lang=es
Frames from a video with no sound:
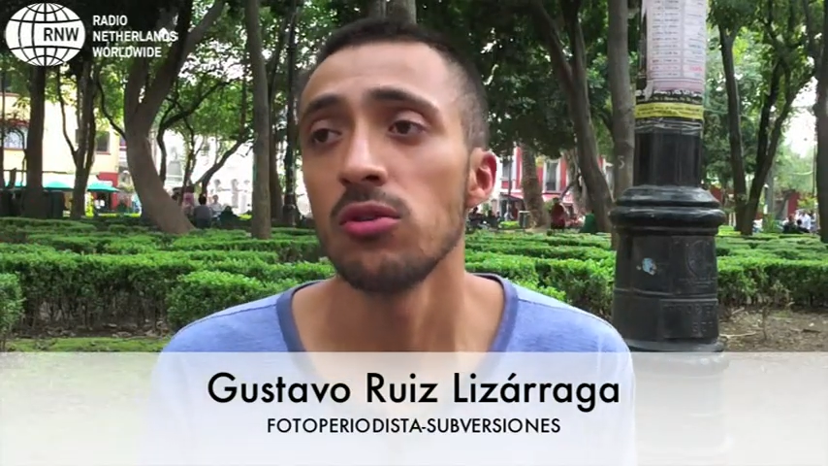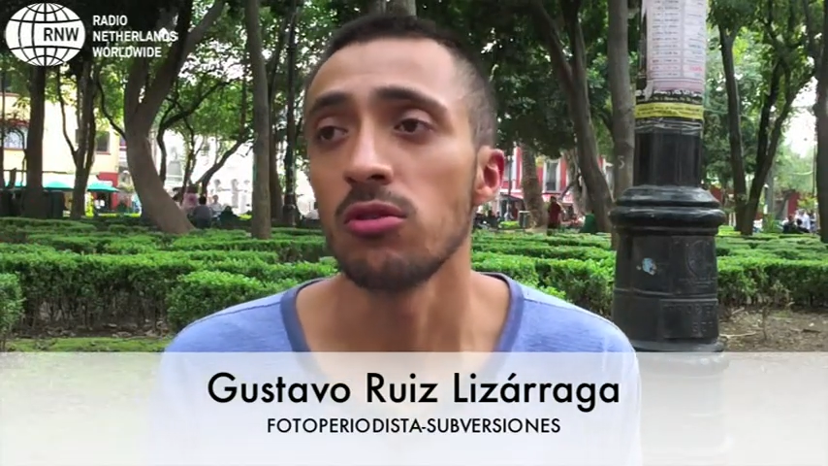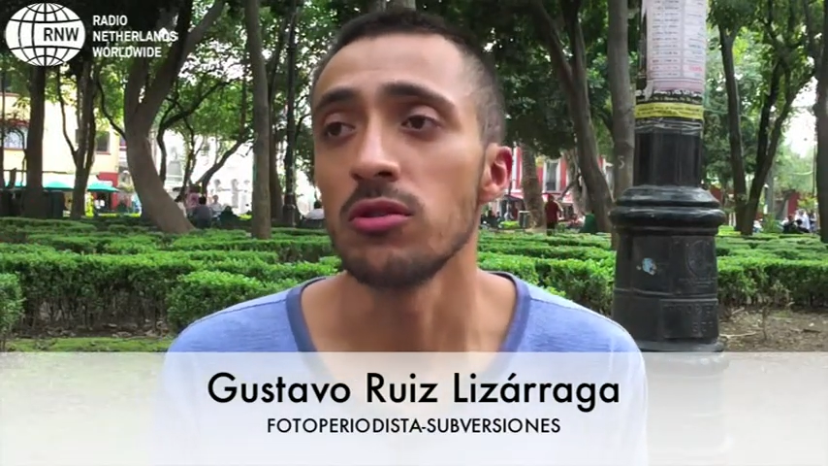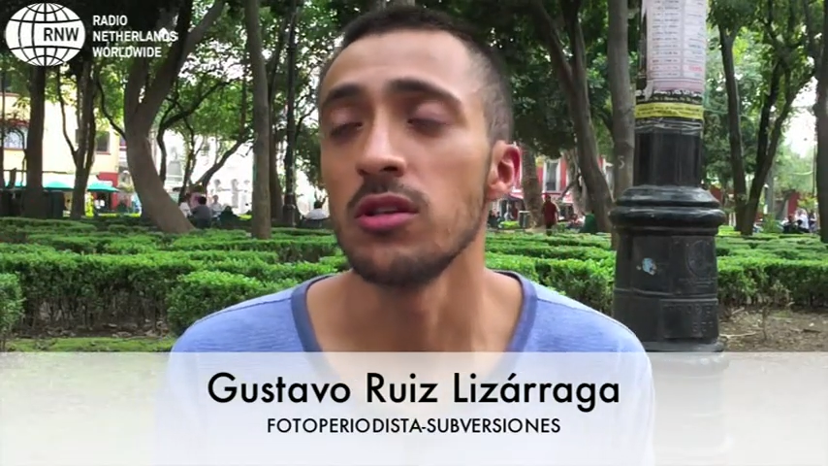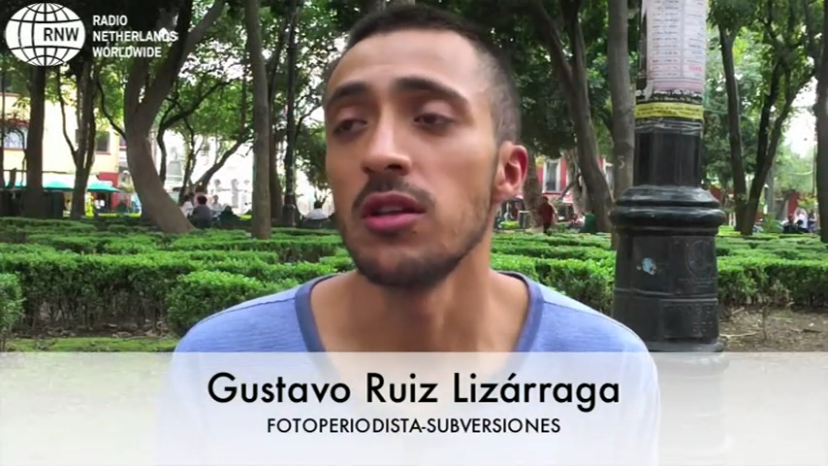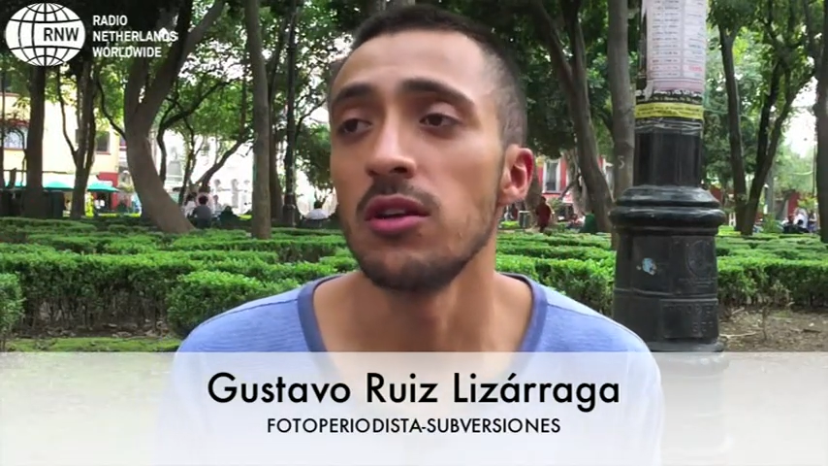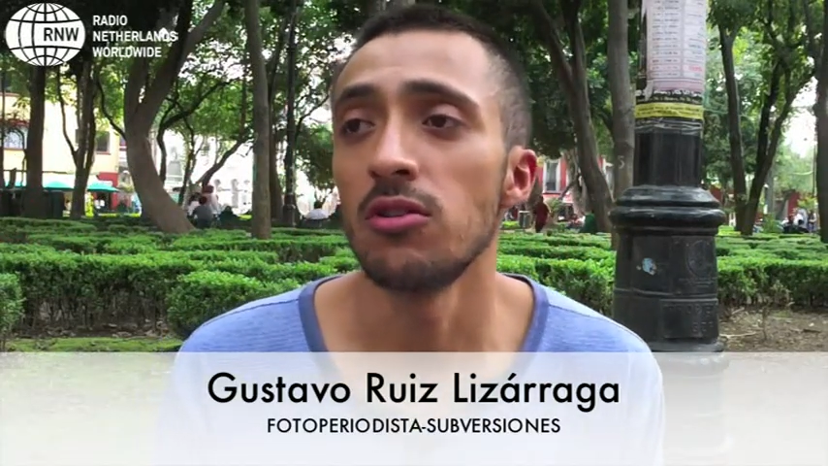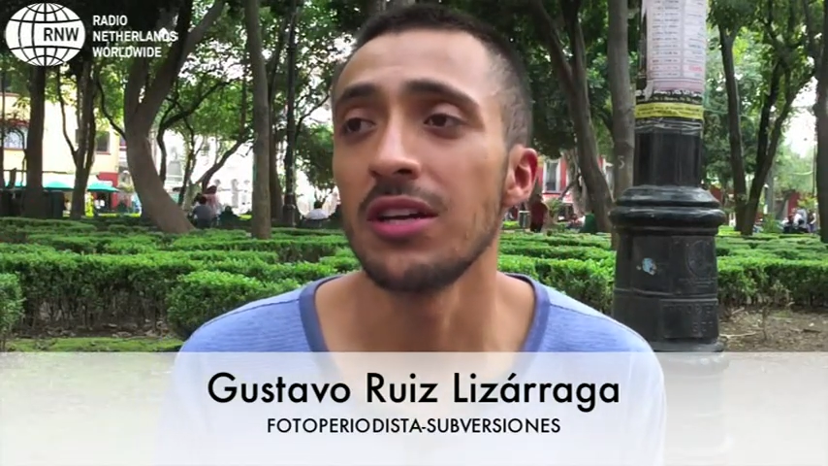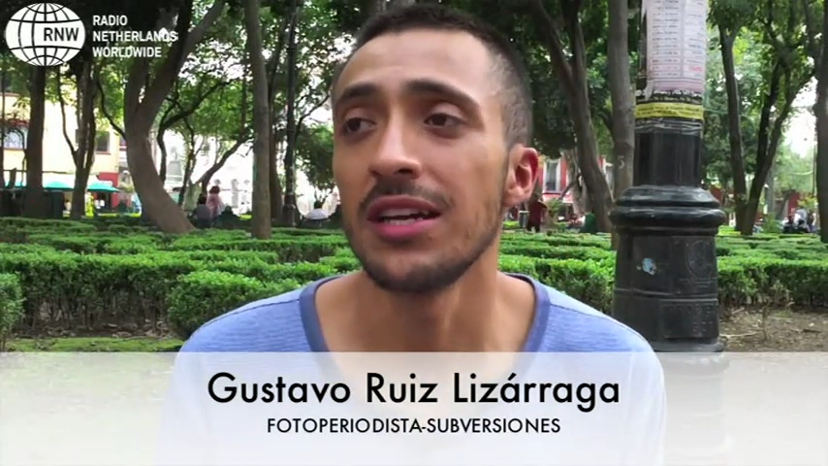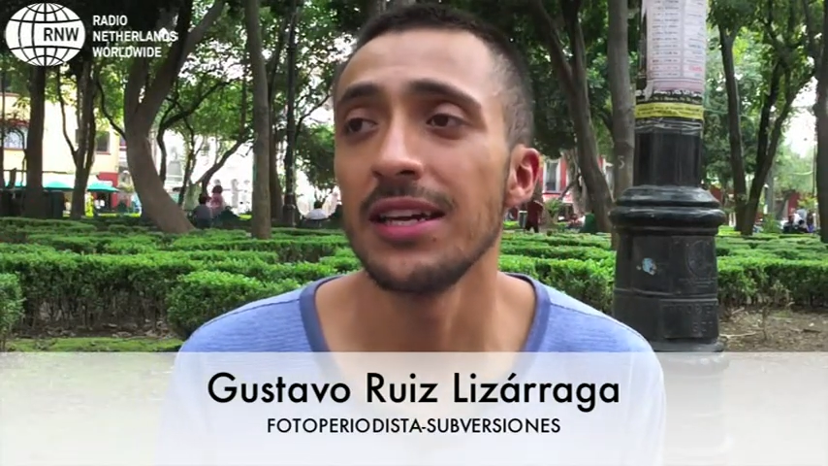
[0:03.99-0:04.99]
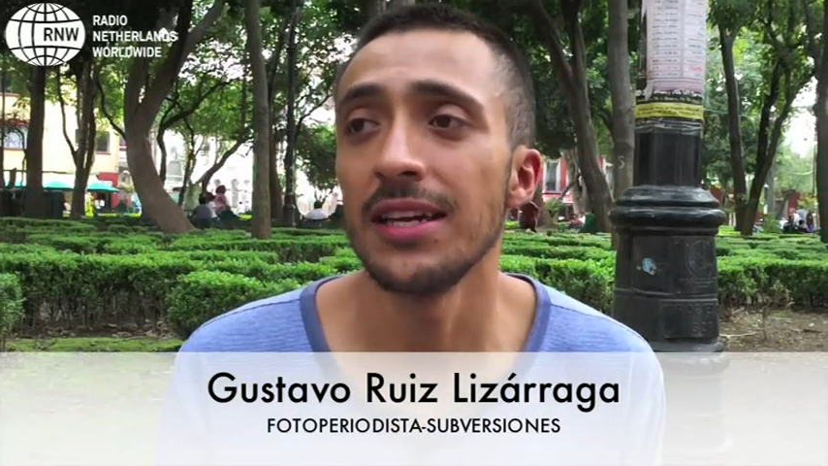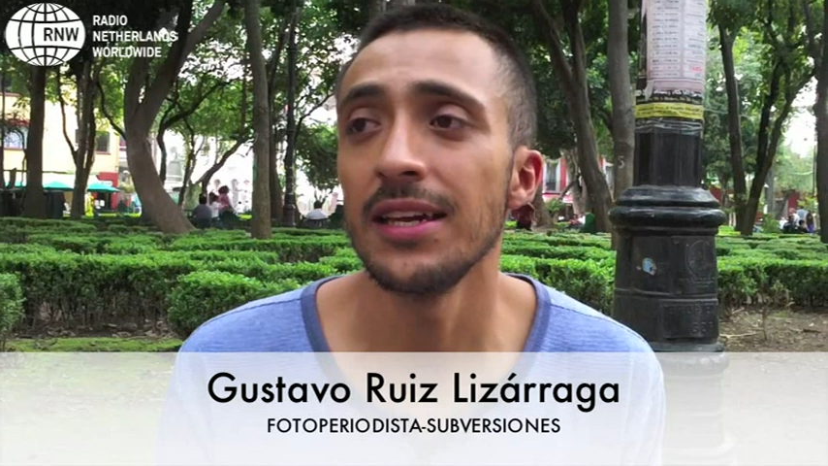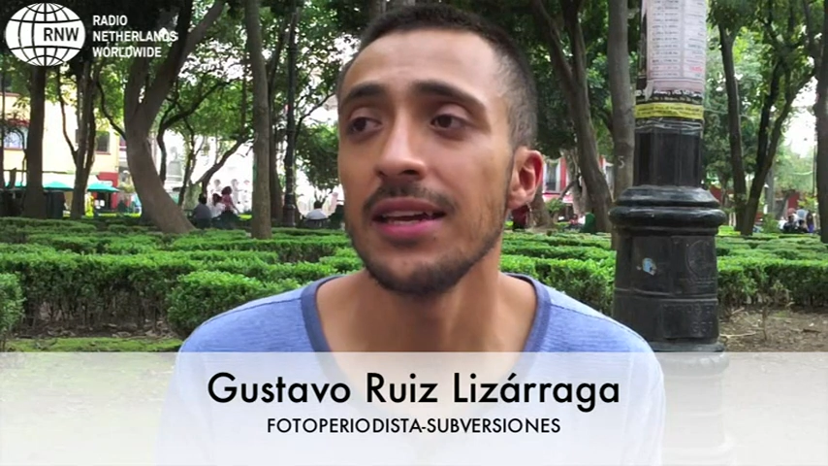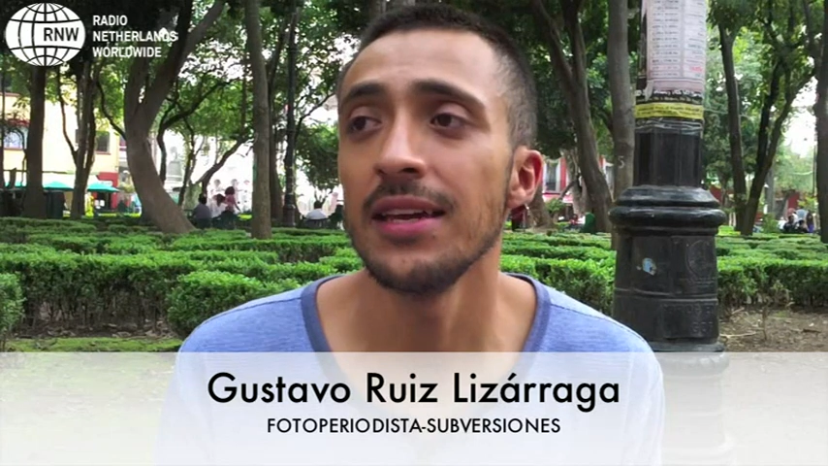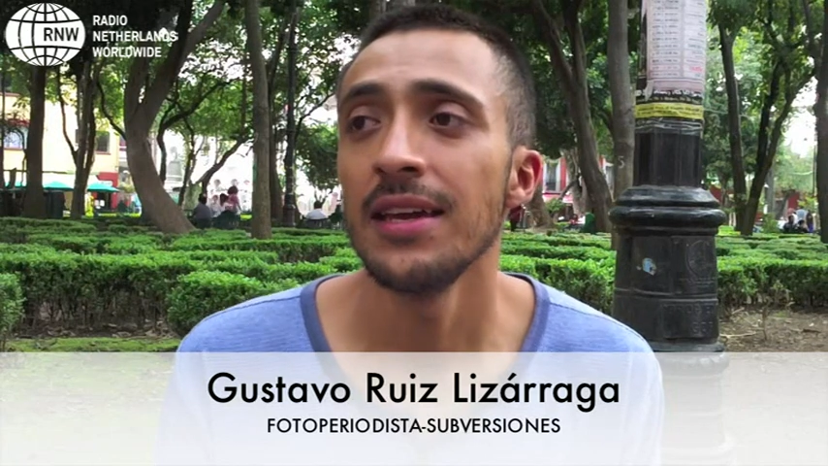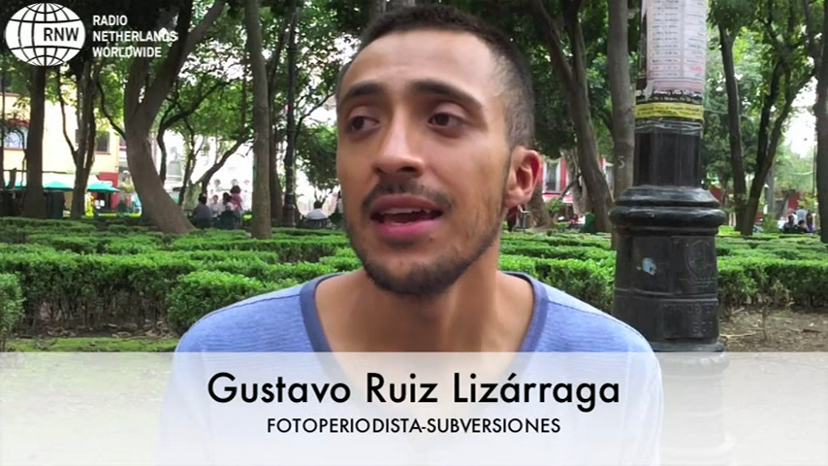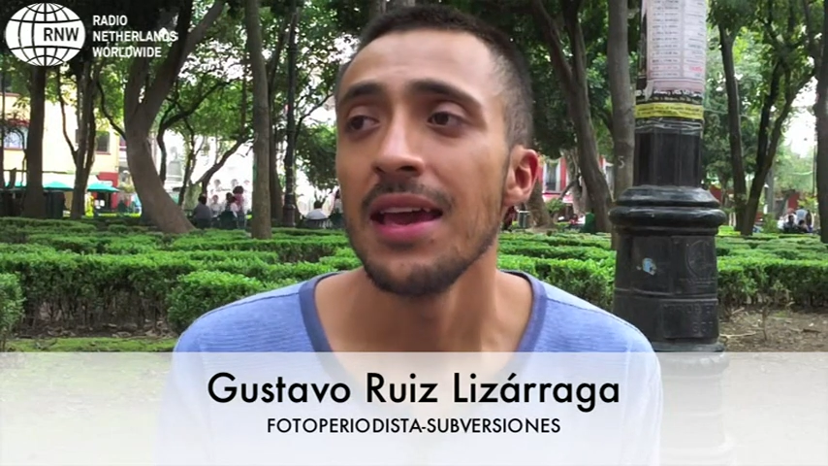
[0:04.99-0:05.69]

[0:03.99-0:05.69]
considero que